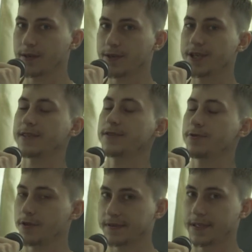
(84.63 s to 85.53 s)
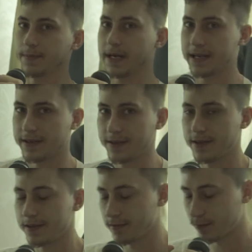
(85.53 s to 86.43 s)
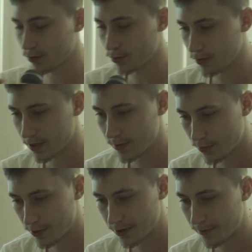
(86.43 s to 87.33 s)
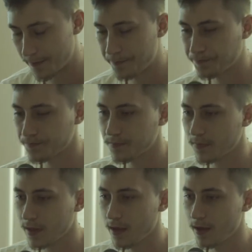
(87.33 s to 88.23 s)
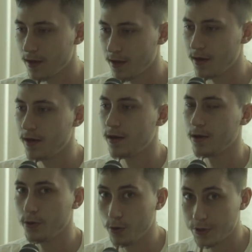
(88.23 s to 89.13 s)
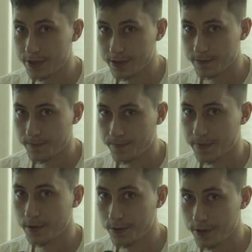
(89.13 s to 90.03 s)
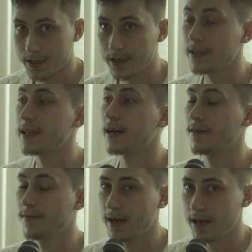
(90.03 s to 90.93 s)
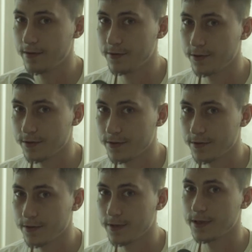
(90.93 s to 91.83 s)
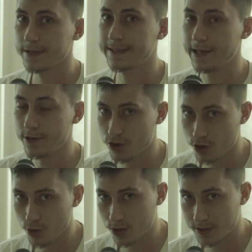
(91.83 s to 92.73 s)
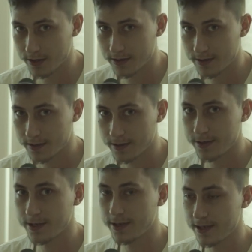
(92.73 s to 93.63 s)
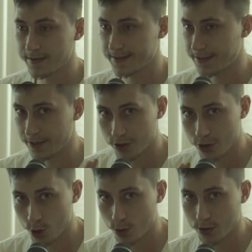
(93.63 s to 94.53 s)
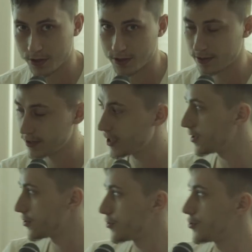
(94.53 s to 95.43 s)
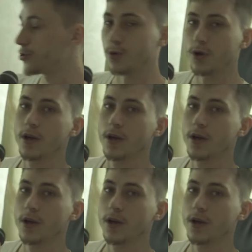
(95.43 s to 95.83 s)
Сейчас еще раз, внимание, если вдруг кто-то не понял люди, люди нахваливают скриншоты игры, скриншоты, я не шучу.